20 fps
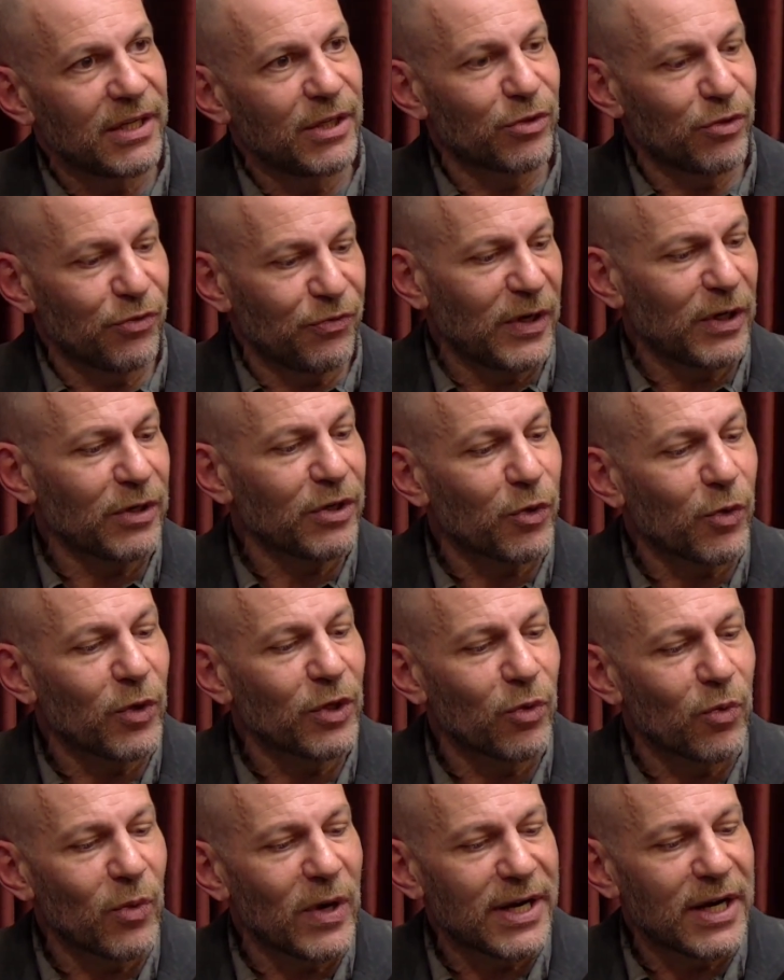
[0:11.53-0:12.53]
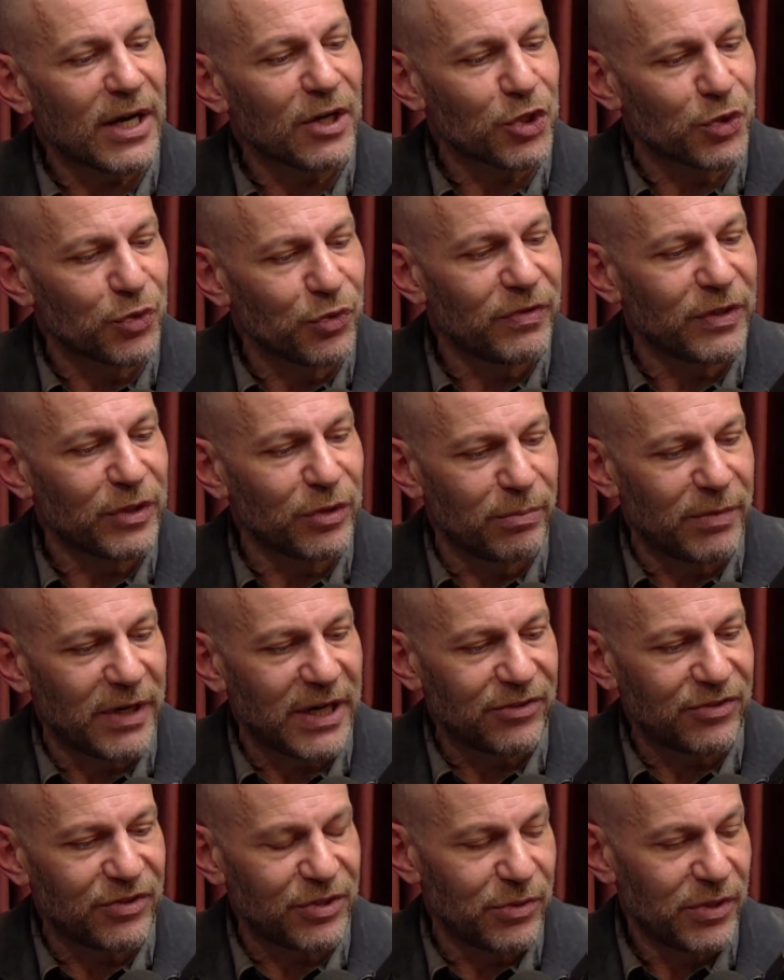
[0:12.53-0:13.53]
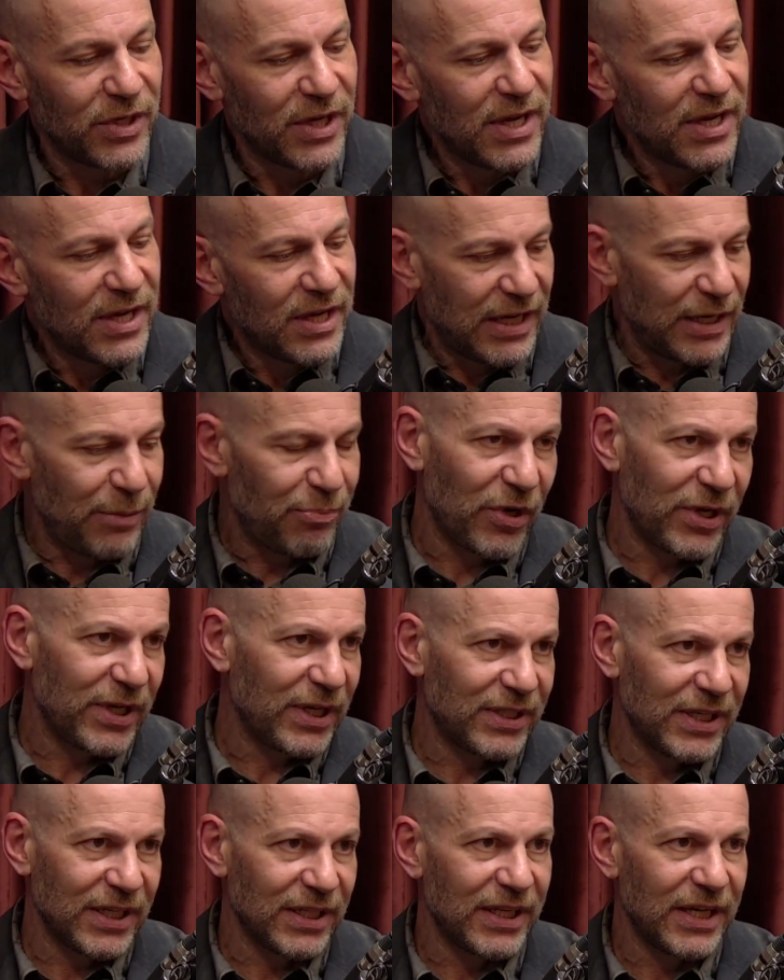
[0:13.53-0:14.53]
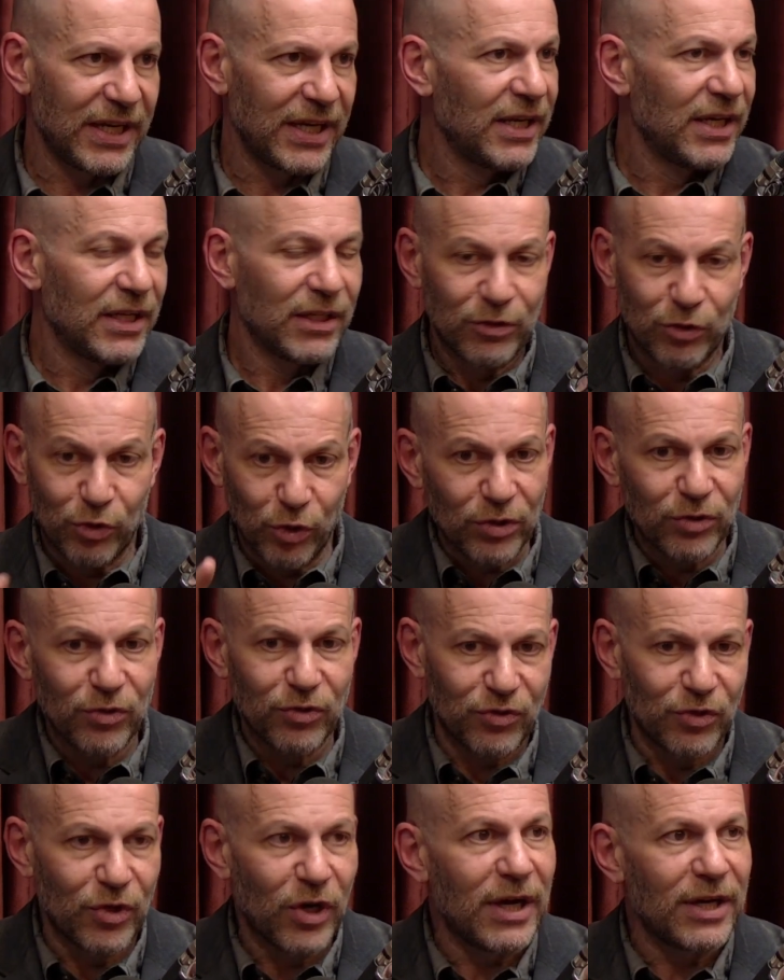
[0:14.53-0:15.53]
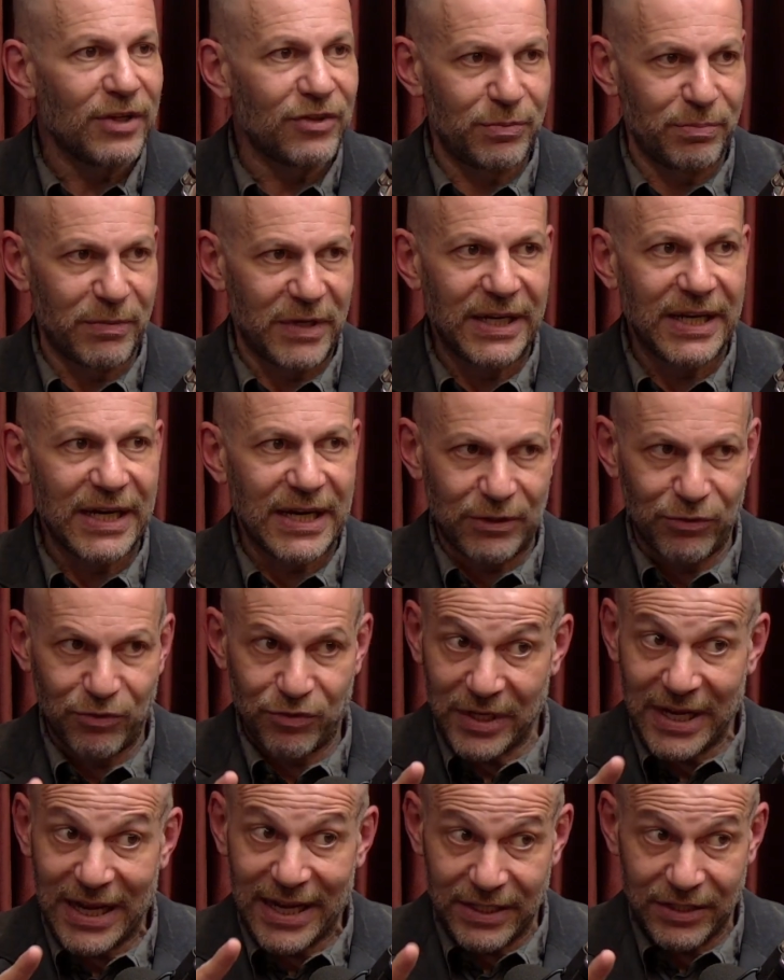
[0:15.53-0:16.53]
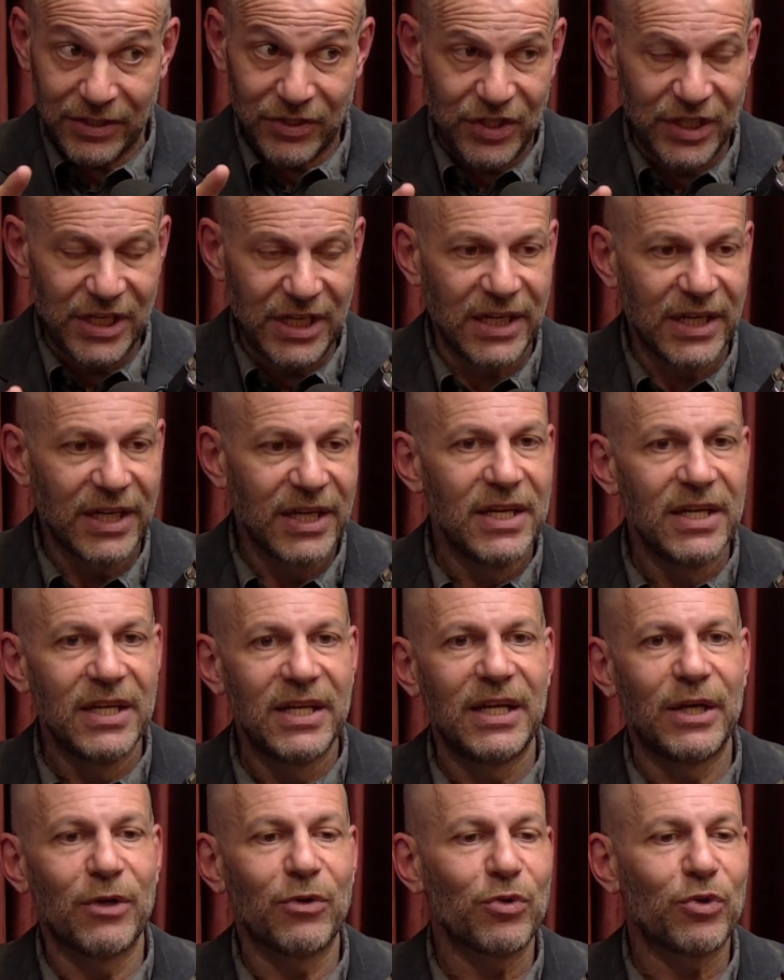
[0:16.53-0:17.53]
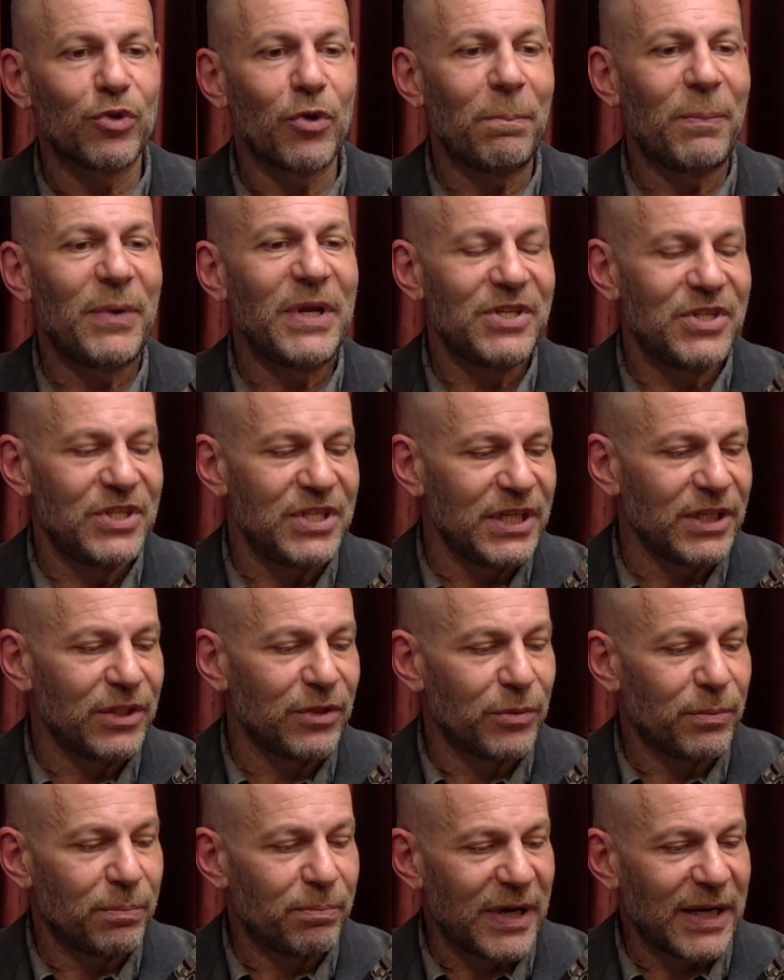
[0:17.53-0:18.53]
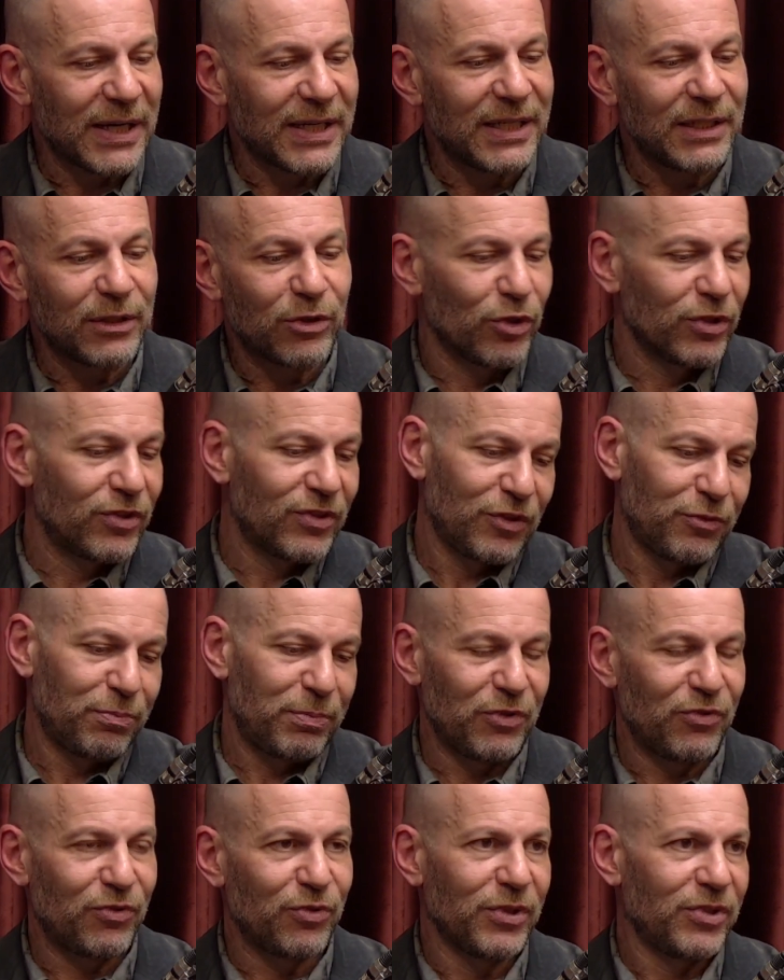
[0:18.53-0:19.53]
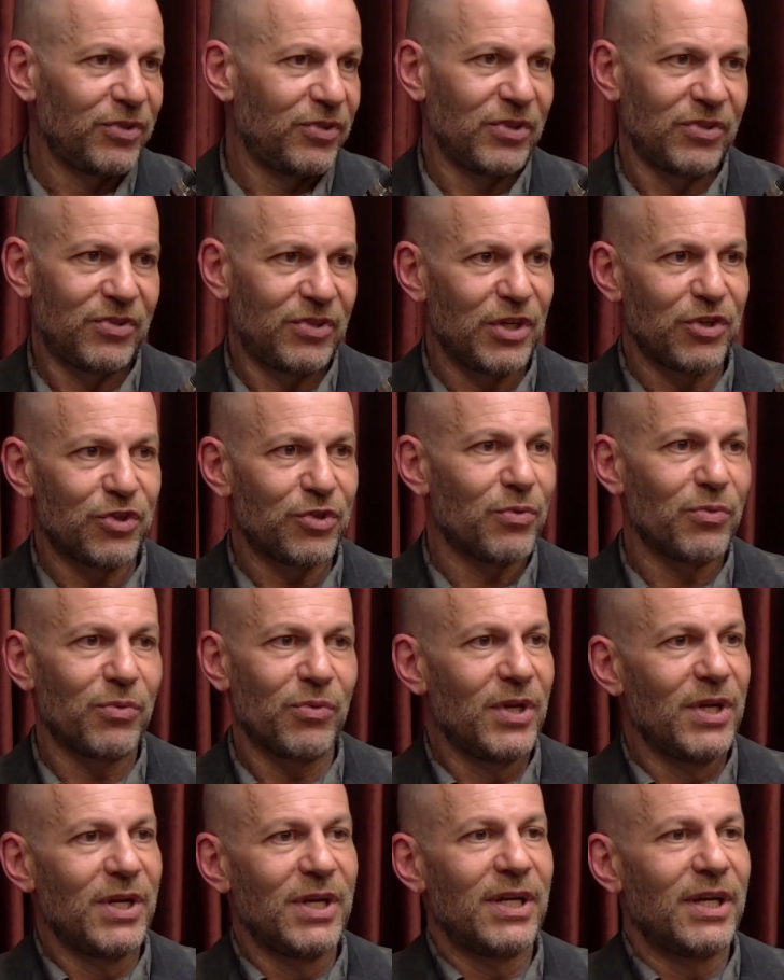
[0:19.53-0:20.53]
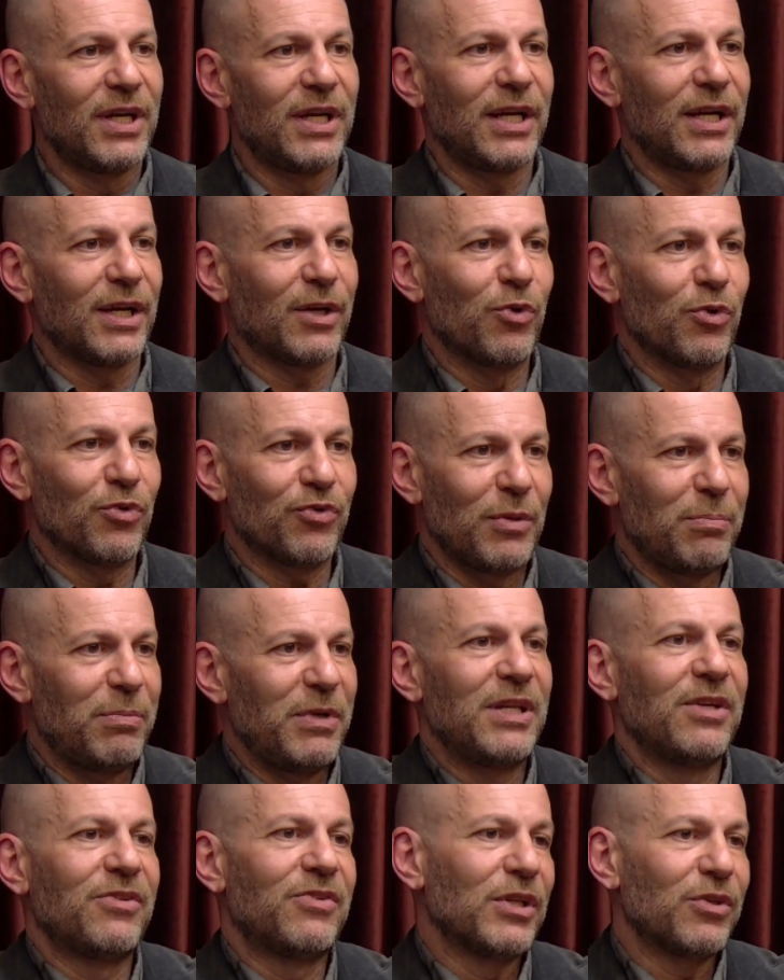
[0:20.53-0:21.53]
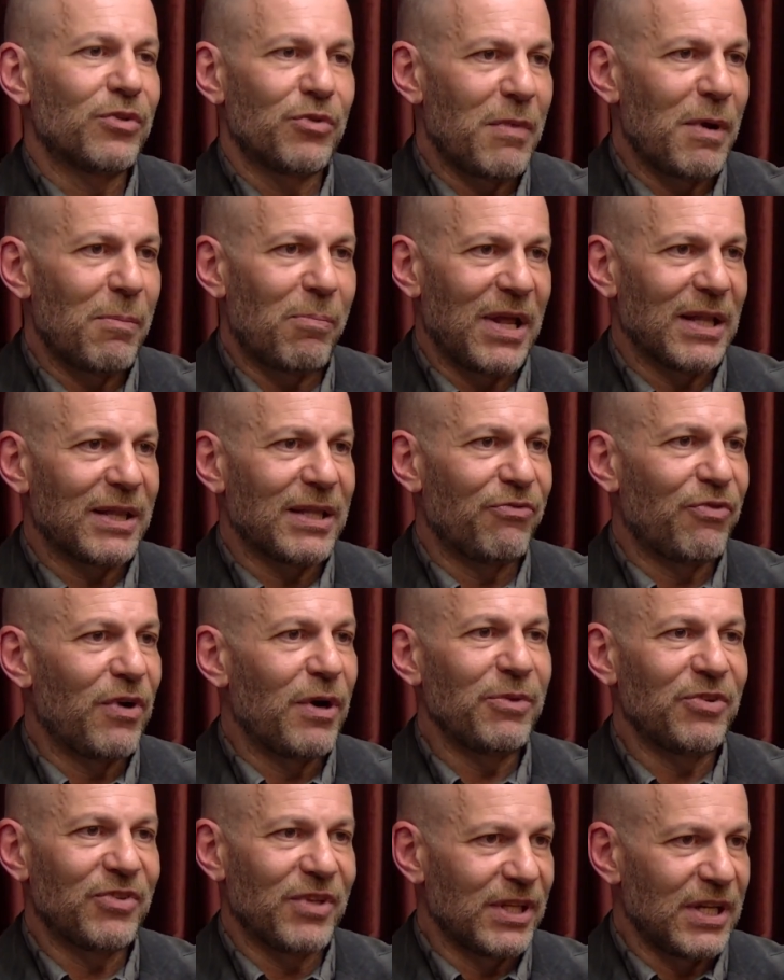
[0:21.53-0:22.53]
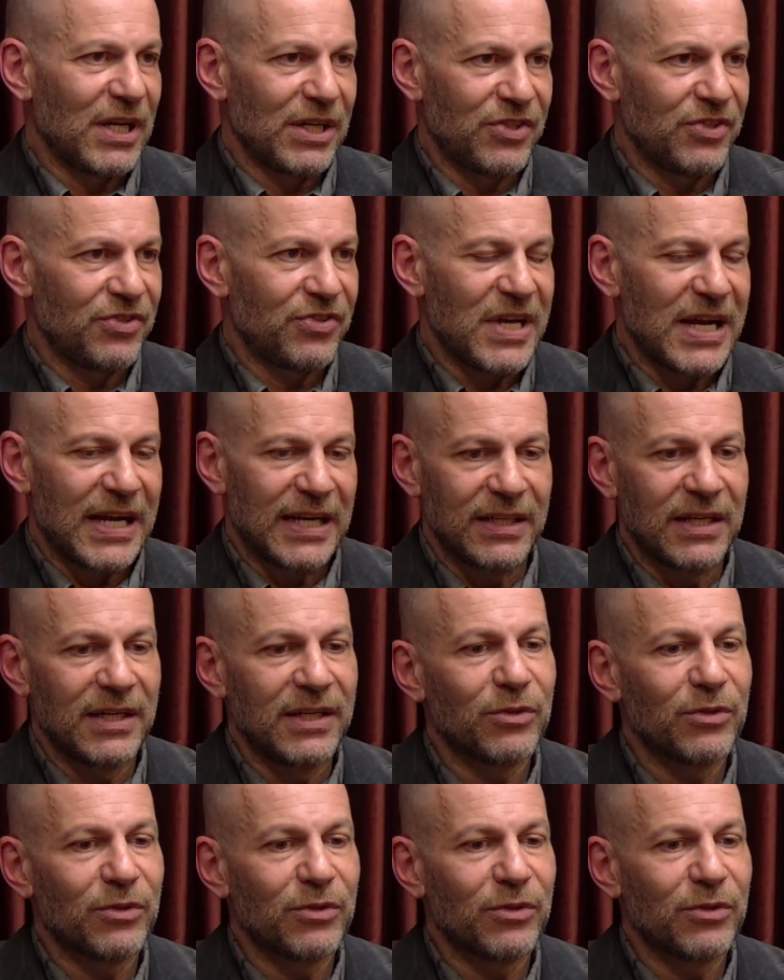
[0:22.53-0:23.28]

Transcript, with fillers: Eu estou falando que quando o guarda-chuva do Brasil ele pode atender todos nós, de maneira a nos garantir, eu não estou pedindo para que todas as pessoas sejam é, concebidas dentro de uma plataforma estandartizada.